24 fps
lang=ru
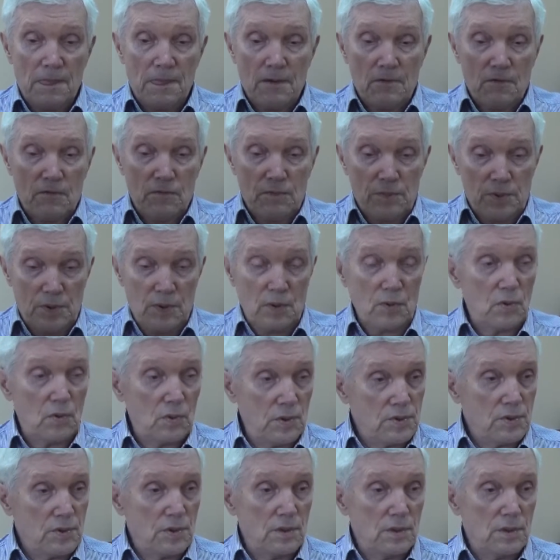в первую
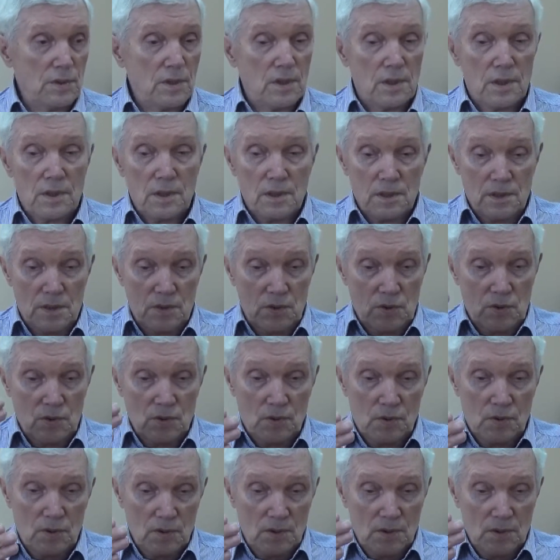очередь за счет
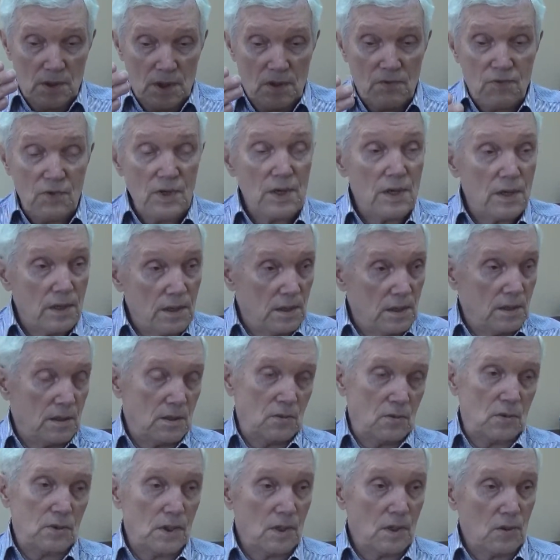доверия
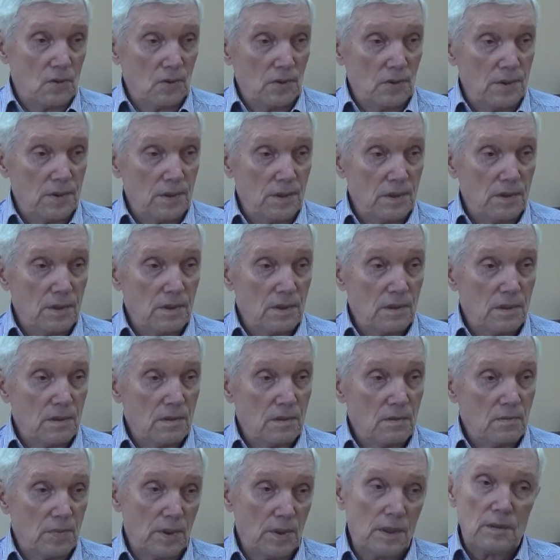этого народа.
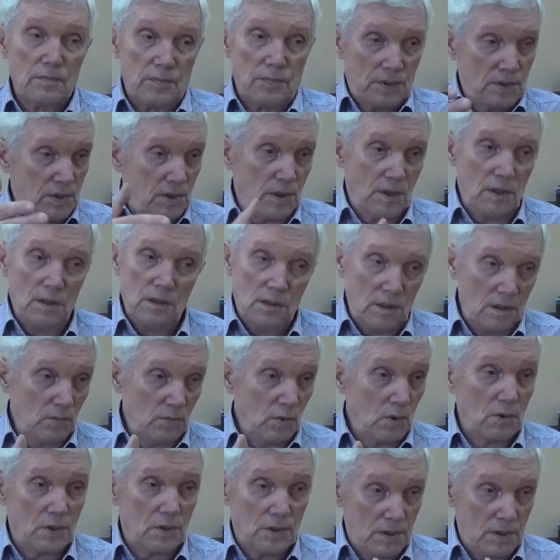Правда, предстоит немного